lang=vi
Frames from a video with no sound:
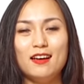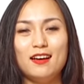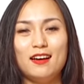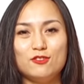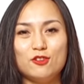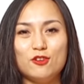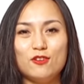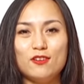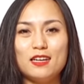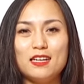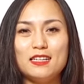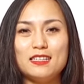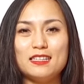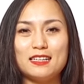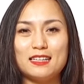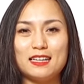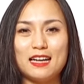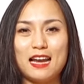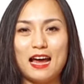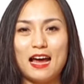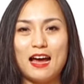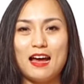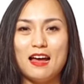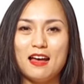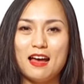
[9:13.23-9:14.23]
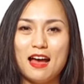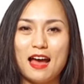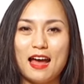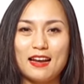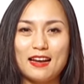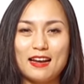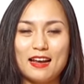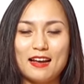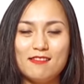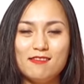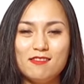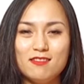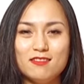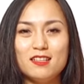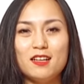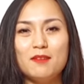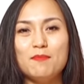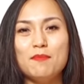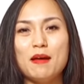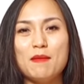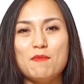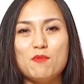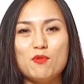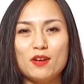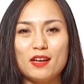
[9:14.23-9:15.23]
cho nên rằng là Anna hướng dẫn
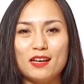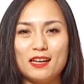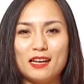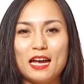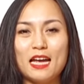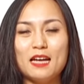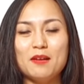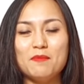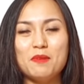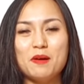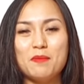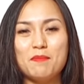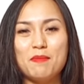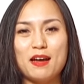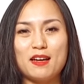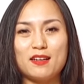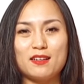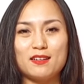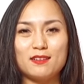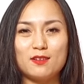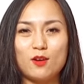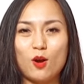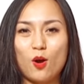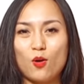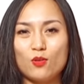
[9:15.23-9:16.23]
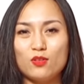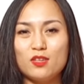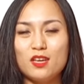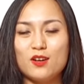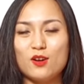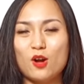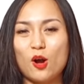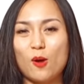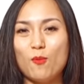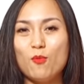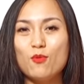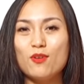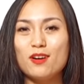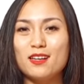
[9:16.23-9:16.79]
bạn một cái cách mà bạn có thể có một